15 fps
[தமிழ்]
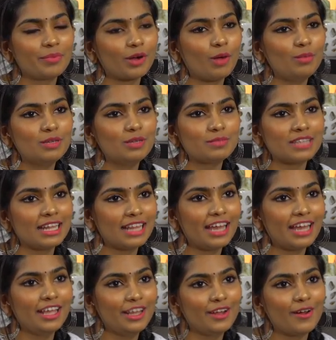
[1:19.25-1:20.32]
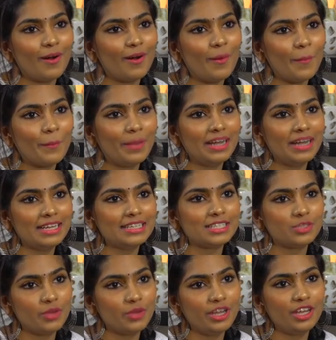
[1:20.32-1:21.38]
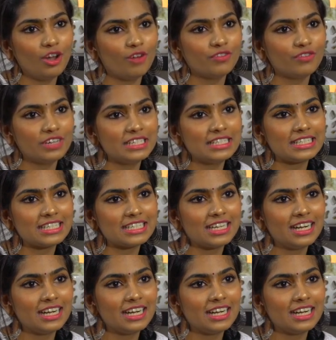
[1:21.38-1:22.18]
ப்ராப்ளம்ஸ் எல்லாம் இருக்கும் பட் இட்ஸ் டுவெண்ட்டி ஆஃப் அர்ஸ்